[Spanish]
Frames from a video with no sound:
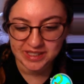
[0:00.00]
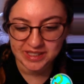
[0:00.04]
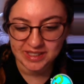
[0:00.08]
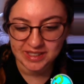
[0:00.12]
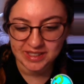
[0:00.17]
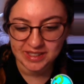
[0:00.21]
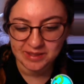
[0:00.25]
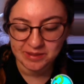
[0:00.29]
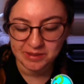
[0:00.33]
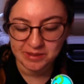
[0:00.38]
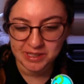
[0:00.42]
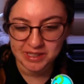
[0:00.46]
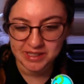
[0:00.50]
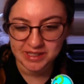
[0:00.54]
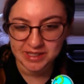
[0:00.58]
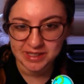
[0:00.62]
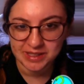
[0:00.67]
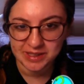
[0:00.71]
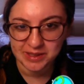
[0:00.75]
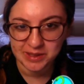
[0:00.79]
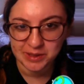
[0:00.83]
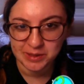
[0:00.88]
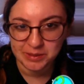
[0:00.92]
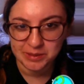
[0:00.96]
y
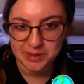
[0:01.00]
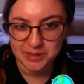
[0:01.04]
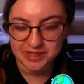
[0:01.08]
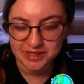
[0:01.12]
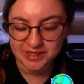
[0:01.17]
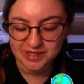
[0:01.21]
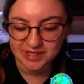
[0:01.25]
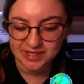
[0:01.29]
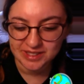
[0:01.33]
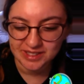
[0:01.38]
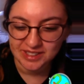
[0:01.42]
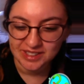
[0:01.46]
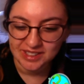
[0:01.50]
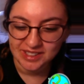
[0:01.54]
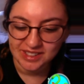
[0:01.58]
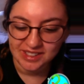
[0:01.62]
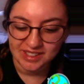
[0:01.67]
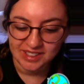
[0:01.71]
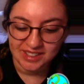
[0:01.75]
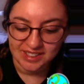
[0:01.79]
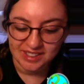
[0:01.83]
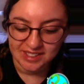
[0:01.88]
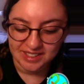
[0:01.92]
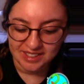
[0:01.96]
dibujante de cómics.
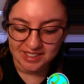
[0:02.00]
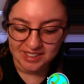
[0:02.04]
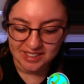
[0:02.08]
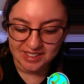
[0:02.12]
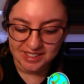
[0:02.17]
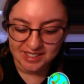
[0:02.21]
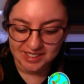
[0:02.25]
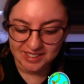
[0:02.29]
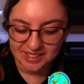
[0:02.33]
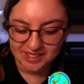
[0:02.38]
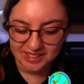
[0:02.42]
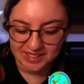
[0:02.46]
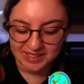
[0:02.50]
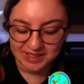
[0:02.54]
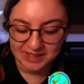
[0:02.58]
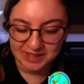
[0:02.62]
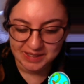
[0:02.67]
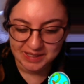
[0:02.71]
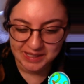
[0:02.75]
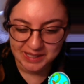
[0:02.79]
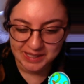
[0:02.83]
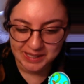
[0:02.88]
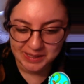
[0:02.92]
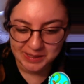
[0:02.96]
He
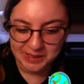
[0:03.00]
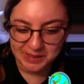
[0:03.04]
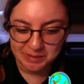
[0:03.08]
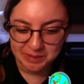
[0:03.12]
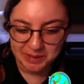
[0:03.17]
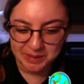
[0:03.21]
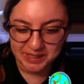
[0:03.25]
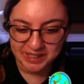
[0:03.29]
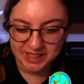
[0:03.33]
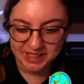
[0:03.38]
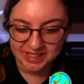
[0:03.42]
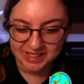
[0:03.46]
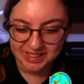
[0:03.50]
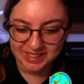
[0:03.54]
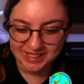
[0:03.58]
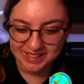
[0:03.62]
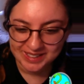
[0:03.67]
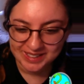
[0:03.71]
trabajado para hartas